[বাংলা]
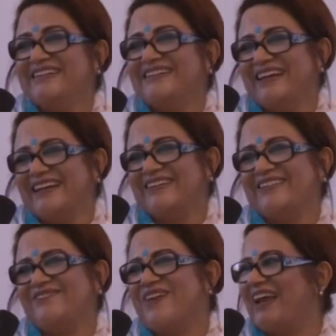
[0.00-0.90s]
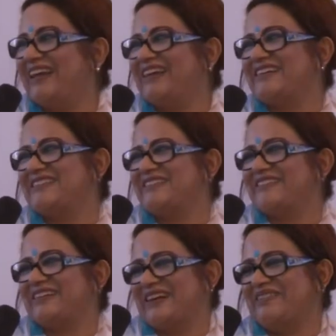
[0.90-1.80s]
তো এগুলো খুব ভালো লেগেছে
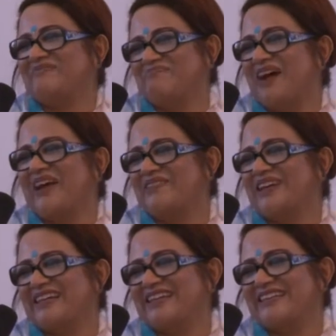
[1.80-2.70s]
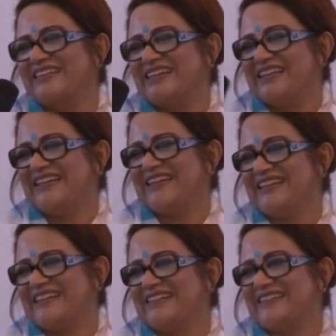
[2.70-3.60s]
এটা ভালো লাগে আজকের